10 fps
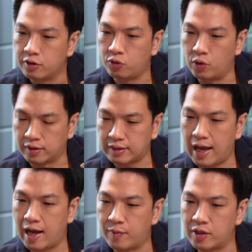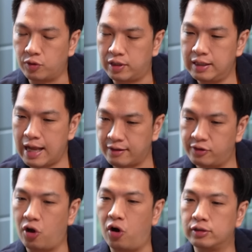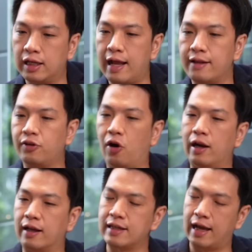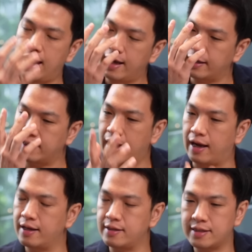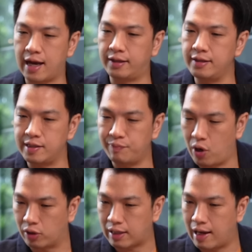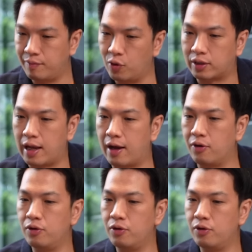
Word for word: ส่วนต่างมาอยู่ที่ล้านสองแต่ล้านสองหลังจากหักค่าใช้จ่ายที่จิ๊บบอกทั้งหมดแล้ว